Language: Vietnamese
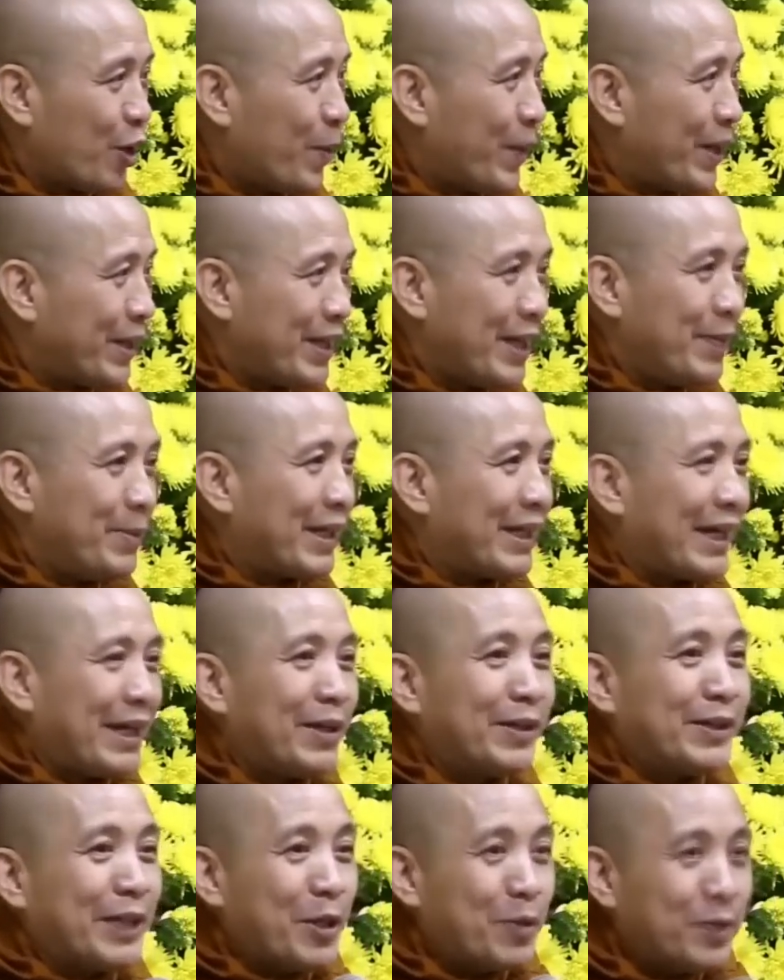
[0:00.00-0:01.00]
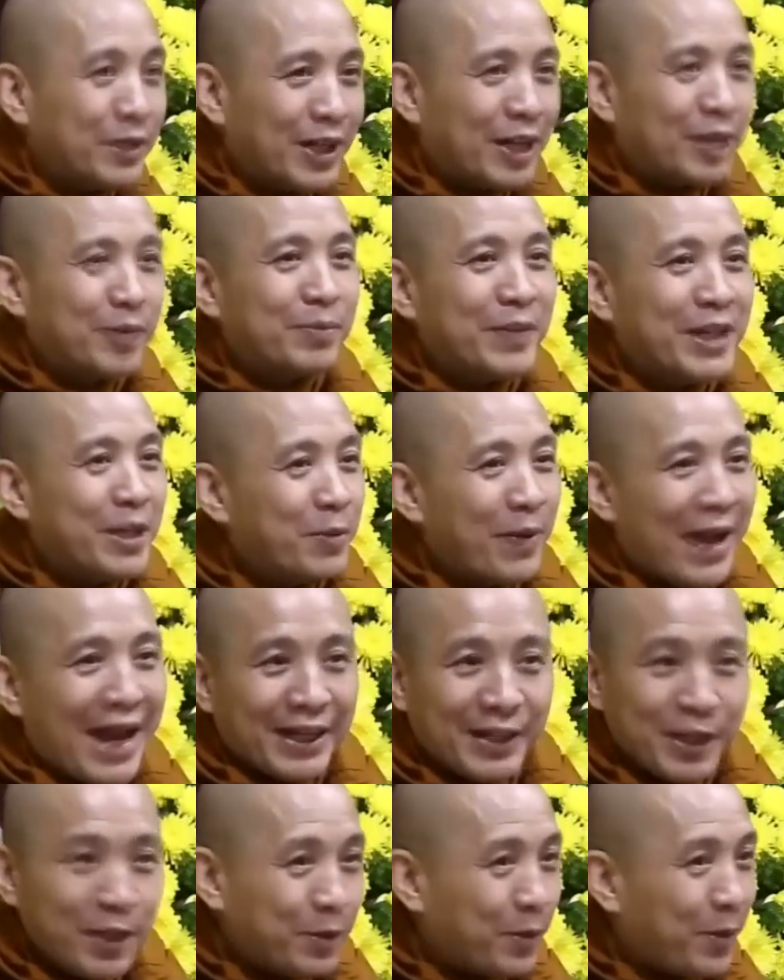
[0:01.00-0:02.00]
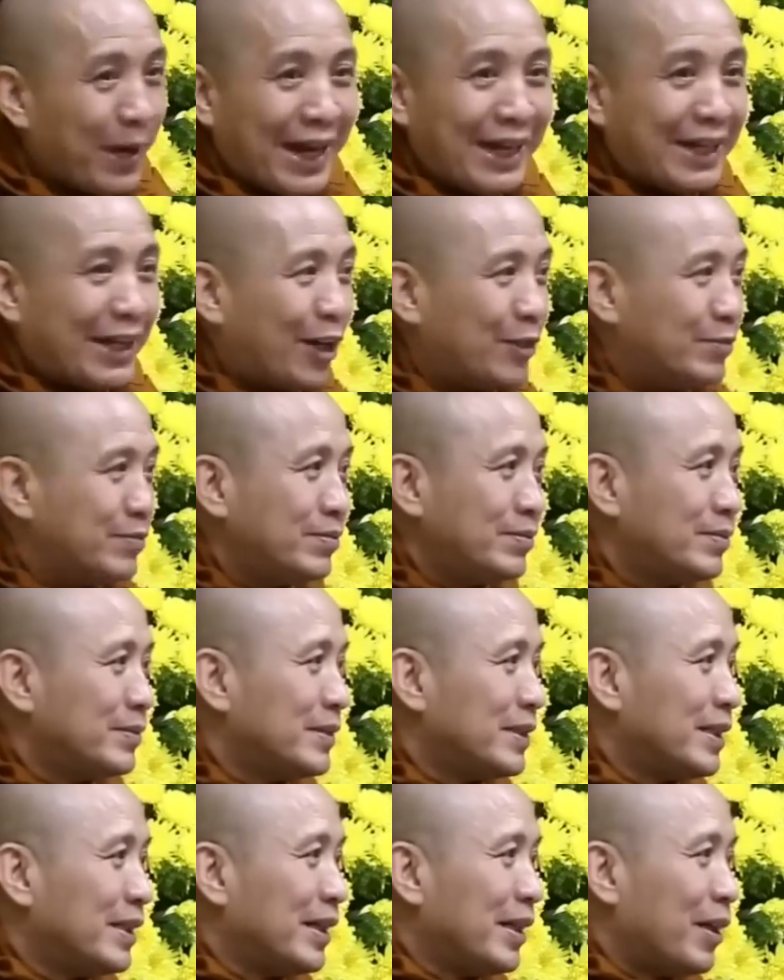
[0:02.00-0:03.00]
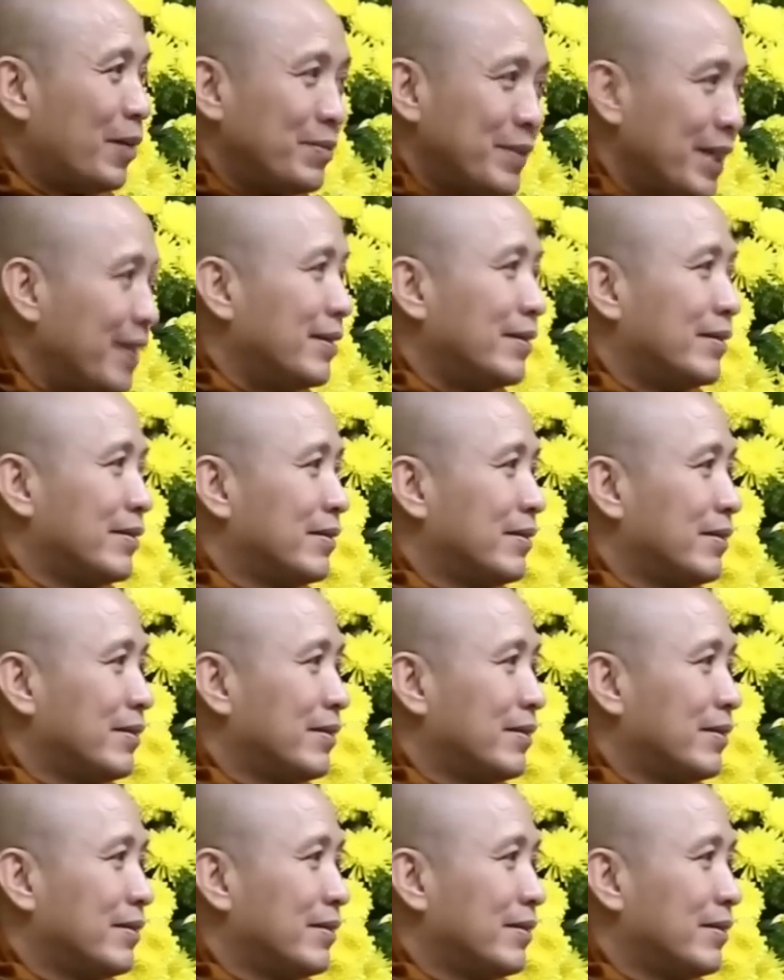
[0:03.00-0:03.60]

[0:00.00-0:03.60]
còn mà nhìn mà thấy nó tiêu cực bi quan dứt khoát không không nhìn